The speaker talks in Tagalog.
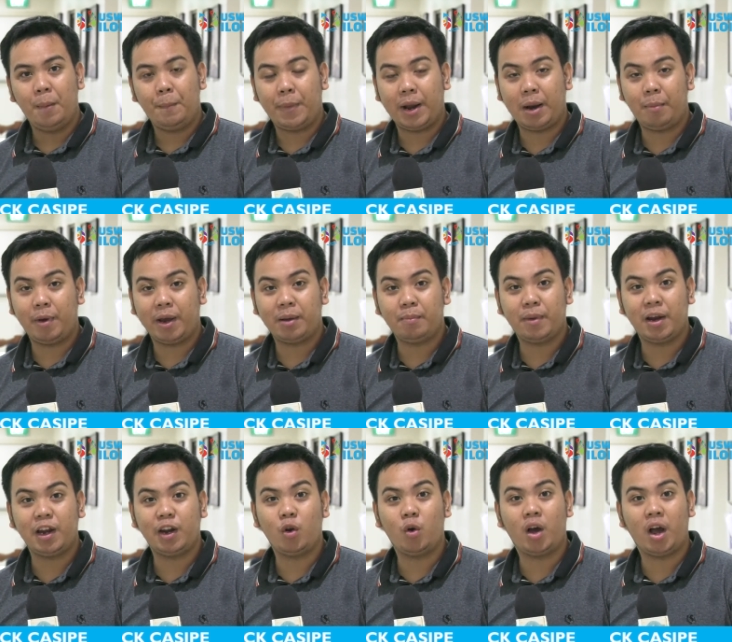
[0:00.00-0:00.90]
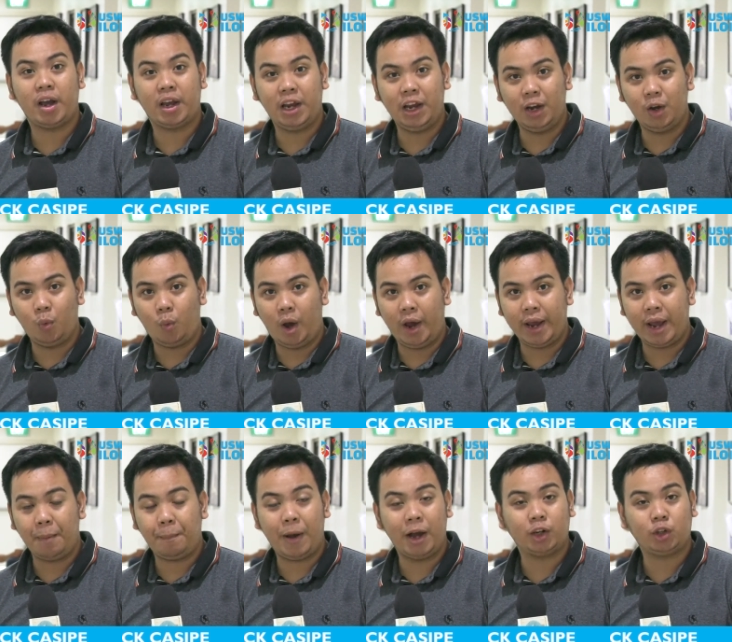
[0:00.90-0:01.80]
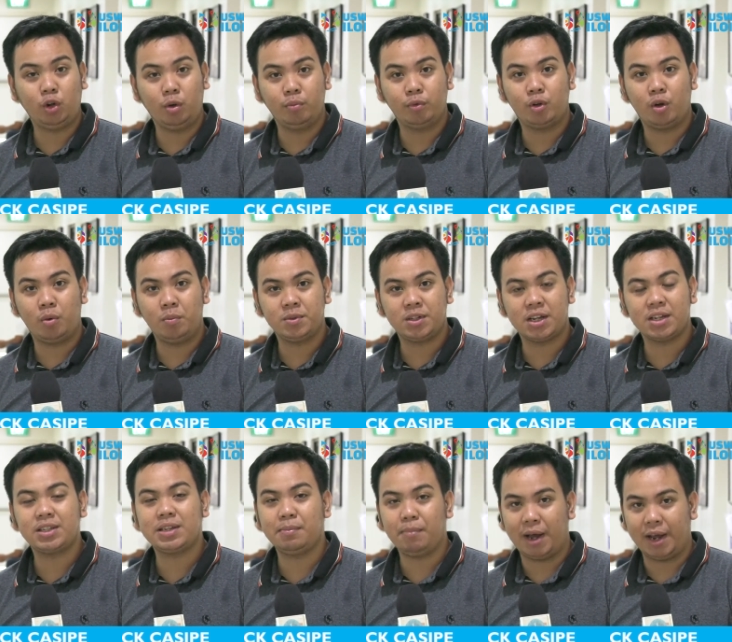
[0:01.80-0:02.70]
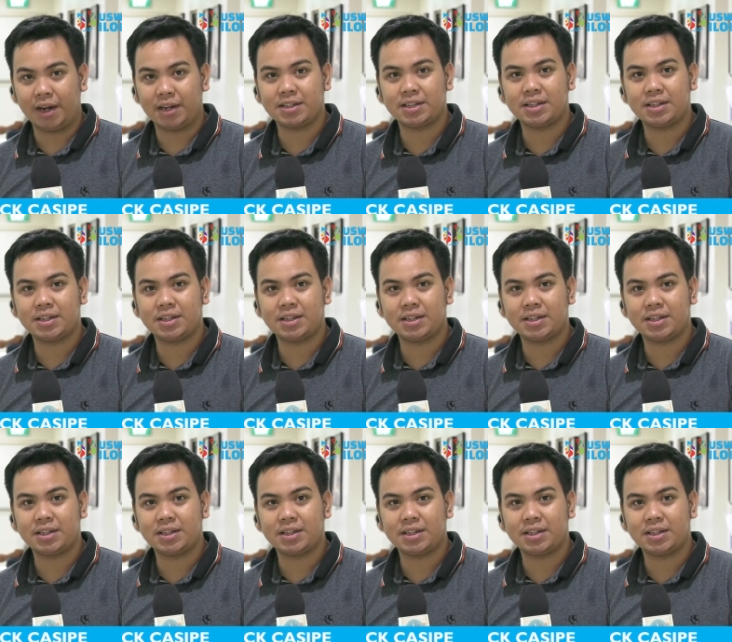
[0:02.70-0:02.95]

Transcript: para mangin malinong kaghilway ang pagdumdom sang Simana